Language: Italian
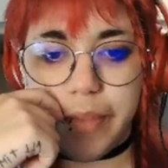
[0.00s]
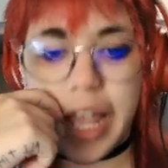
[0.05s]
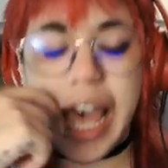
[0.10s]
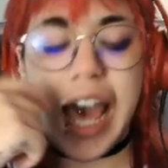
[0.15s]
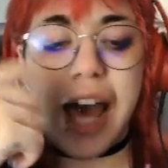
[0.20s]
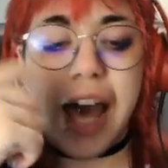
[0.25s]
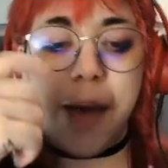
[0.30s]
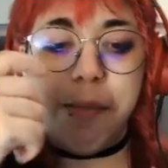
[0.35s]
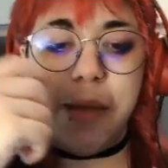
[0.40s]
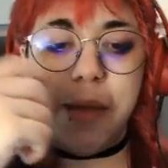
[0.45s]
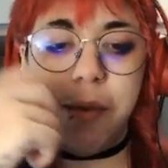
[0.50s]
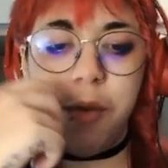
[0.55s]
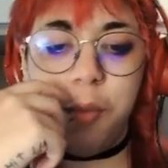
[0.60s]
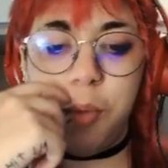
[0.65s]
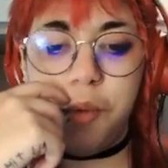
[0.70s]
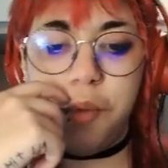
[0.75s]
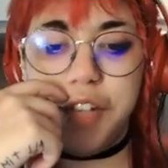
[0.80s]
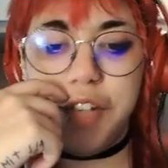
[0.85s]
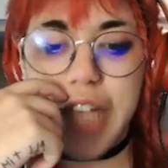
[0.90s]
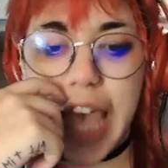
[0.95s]
Ah, abbiamo il
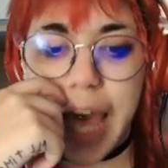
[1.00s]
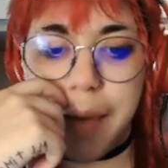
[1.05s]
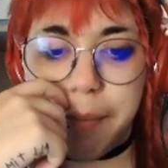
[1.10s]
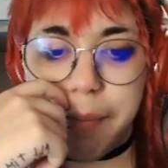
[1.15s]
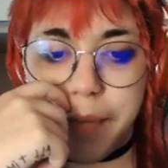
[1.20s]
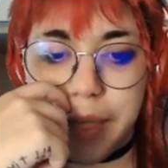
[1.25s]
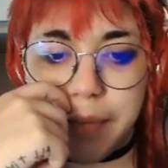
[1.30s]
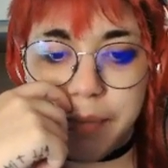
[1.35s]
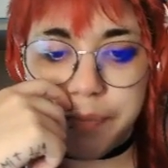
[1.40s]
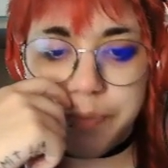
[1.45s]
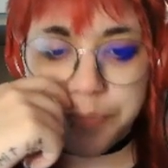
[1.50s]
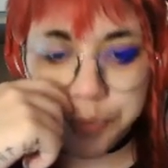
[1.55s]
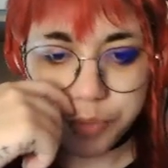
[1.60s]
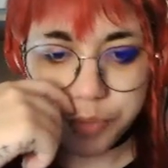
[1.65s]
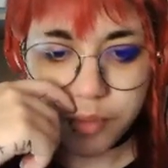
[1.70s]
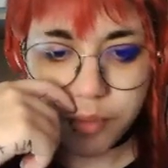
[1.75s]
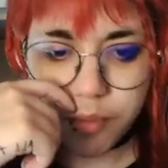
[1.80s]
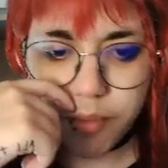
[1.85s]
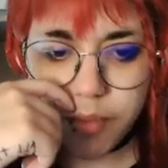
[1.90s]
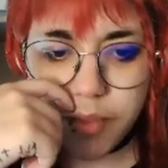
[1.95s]
pop di Amy!
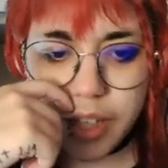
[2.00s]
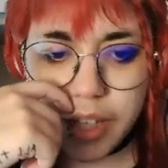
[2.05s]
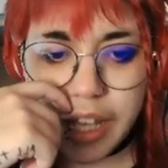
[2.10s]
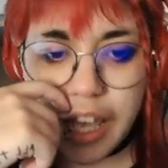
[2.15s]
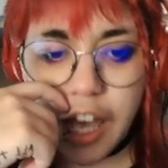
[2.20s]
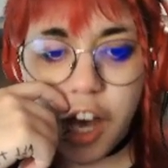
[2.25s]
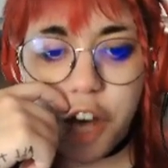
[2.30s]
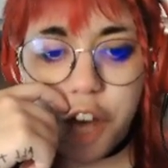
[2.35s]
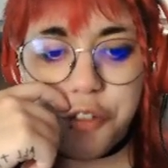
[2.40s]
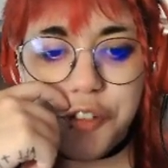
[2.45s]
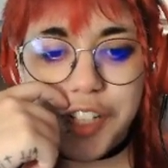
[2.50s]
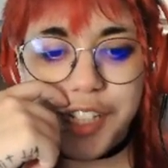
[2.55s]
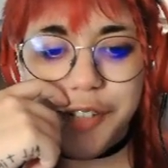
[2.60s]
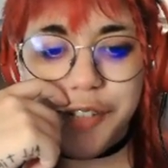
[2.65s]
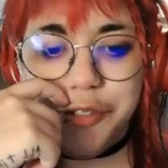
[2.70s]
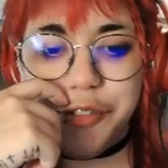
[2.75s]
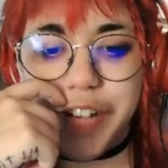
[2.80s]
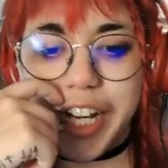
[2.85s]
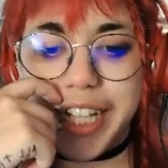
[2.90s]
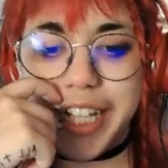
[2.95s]
Ho fatto
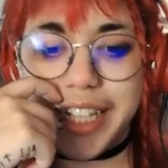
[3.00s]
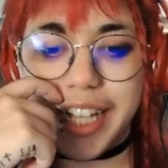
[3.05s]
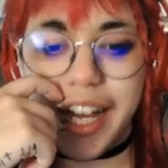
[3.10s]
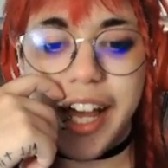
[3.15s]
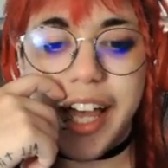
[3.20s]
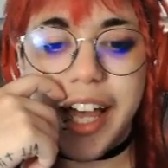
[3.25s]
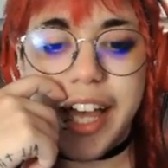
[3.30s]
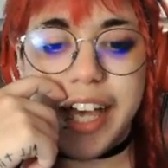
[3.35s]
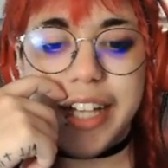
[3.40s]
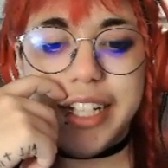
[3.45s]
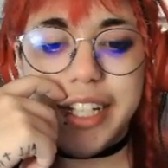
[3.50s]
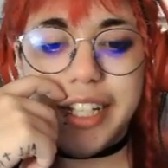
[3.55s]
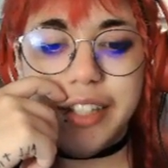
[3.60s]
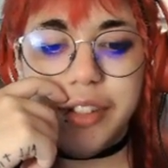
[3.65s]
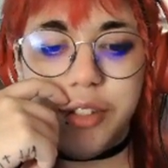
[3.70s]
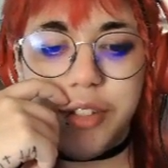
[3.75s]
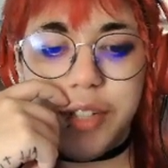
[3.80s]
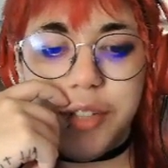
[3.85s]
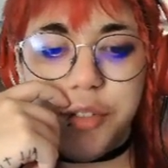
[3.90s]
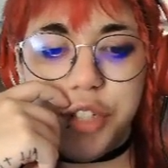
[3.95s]
in fretta,
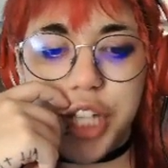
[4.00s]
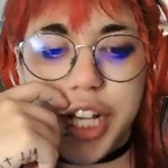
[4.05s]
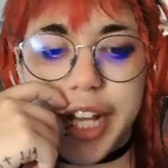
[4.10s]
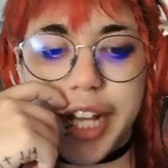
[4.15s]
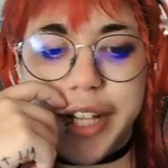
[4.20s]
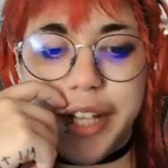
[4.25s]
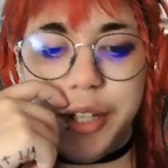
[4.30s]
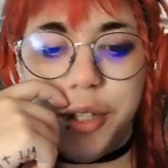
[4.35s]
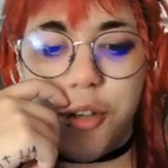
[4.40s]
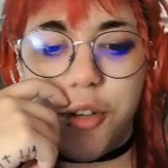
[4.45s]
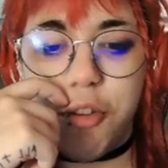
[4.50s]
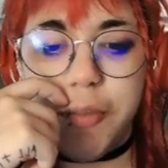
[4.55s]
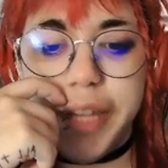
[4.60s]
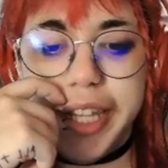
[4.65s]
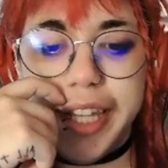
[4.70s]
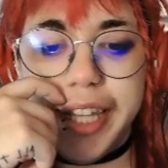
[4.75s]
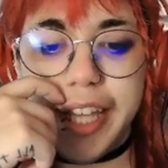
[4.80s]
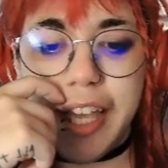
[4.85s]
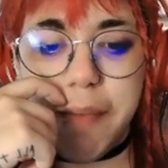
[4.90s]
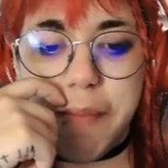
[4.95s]
adesso devo cercare i
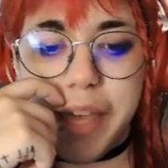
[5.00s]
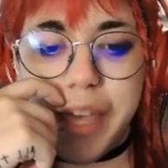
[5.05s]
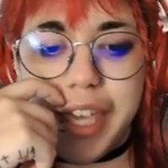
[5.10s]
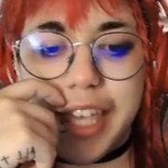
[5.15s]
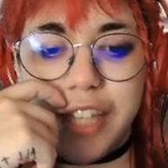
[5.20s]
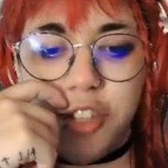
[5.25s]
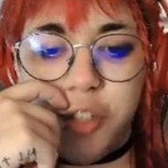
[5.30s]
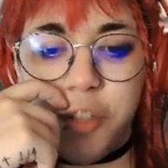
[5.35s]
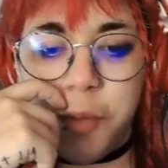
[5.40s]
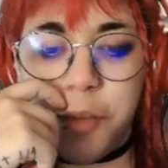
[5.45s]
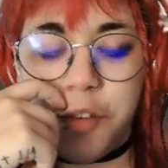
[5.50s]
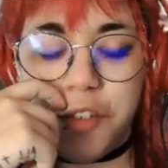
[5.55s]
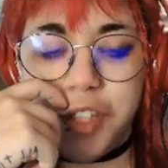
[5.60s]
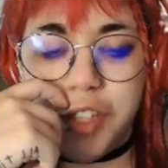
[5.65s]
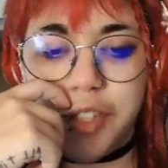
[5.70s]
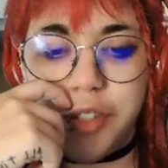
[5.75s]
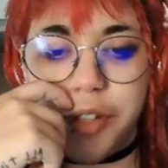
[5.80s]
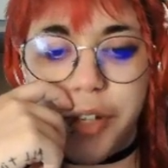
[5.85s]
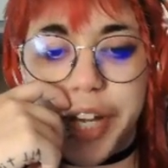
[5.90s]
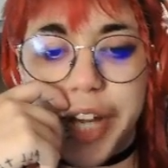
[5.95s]
documenti che mi ha chiesto il
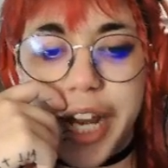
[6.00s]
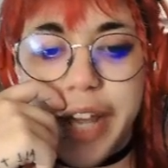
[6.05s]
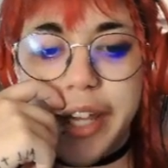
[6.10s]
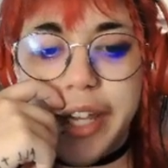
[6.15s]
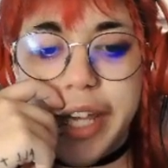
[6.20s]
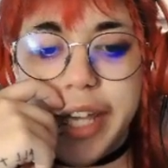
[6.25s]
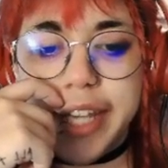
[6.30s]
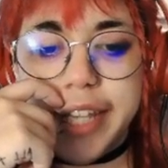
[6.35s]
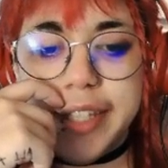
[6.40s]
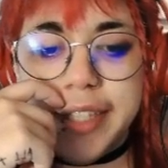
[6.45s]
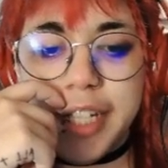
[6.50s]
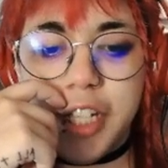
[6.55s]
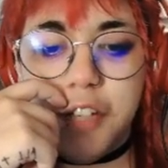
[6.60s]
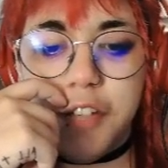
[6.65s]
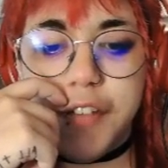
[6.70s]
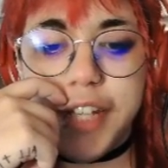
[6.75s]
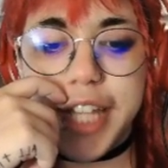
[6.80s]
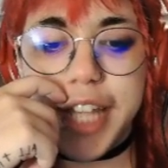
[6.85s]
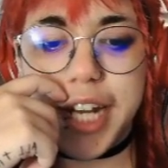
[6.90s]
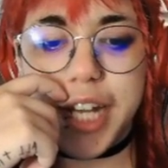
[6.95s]
professore. Chissà
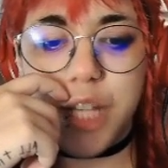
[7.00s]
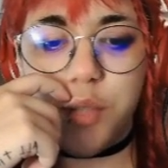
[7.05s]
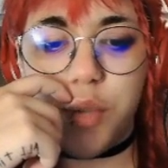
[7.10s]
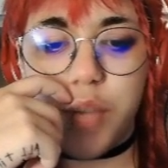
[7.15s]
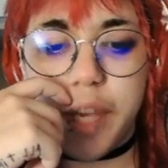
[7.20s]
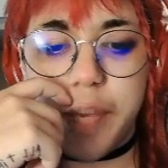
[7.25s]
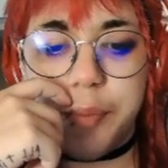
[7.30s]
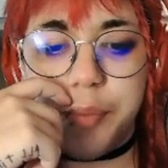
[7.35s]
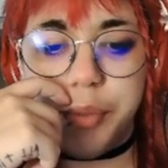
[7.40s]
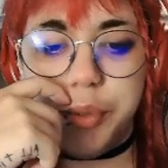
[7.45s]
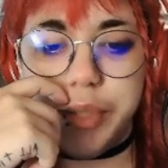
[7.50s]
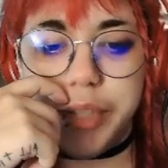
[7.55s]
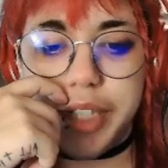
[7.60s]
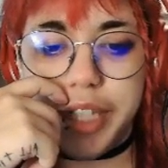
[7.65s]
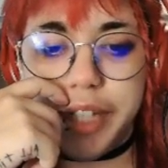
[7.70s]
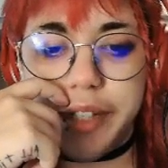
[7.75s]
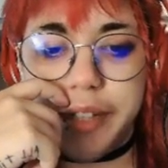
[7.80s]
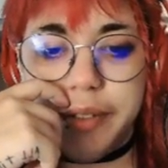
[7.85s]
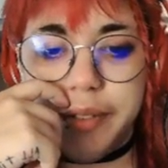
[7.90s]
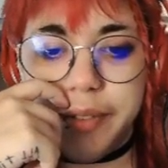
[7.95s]
dove tiene i suoi
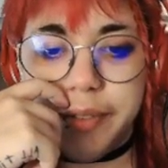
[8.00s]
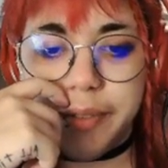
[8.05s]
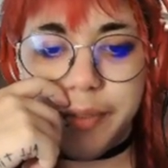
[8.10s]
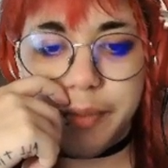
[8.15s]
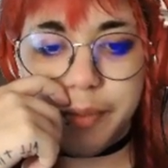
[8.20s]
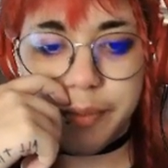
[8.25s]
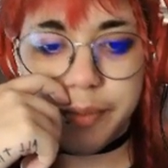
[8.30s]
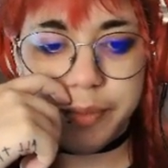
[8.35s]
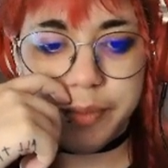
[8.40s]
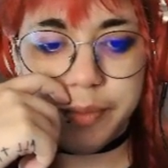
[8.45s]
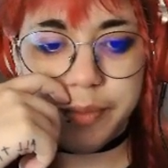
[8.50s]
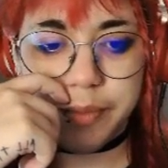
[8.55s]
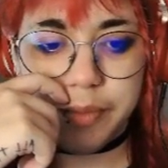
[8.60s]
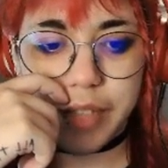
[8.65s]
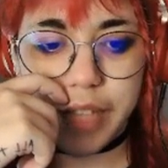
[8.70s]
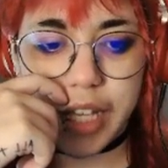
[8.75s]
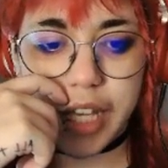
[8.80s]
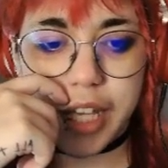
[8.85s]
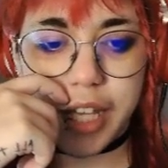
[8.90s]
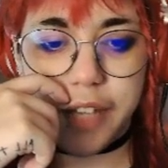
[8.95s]
appunti.
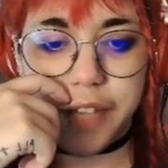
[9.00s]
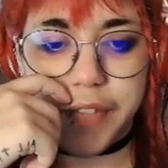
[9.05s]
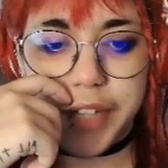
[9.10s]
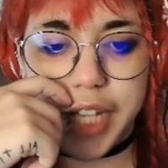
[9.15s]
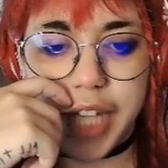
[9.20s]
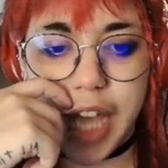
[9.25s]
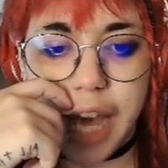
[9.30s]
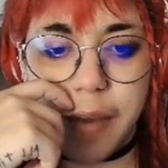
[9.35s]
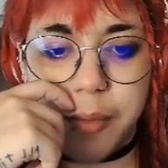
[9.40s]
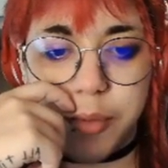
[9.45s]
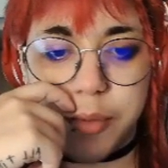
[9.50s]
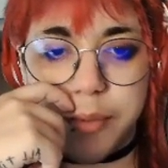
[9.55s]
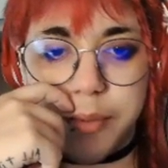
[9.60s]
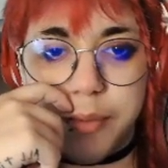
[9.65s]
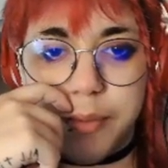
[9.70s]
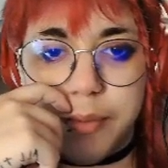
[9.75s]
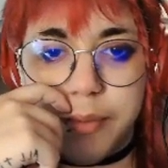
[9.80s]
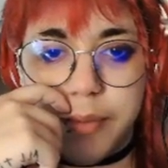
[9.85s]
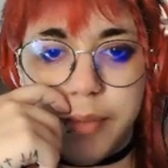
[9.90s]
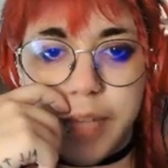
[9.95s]
Eh, vediamo.
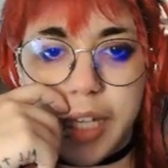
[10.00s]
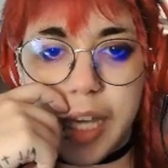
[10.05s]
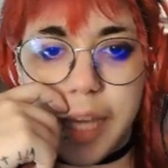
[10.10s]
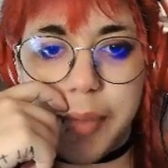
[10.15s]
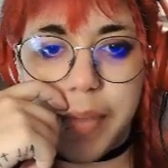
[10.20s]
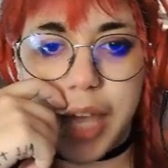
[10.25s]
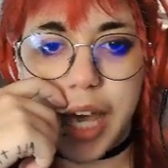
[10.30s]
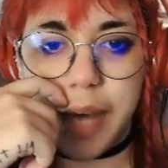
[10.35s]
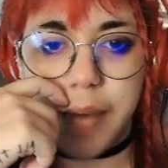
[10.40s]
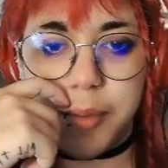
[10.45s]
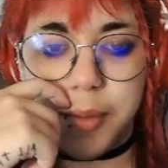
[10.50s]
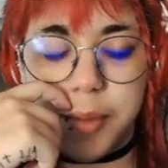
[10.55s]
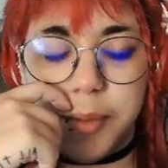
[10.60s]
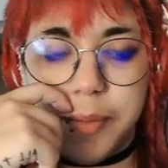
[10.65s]
Capiamo.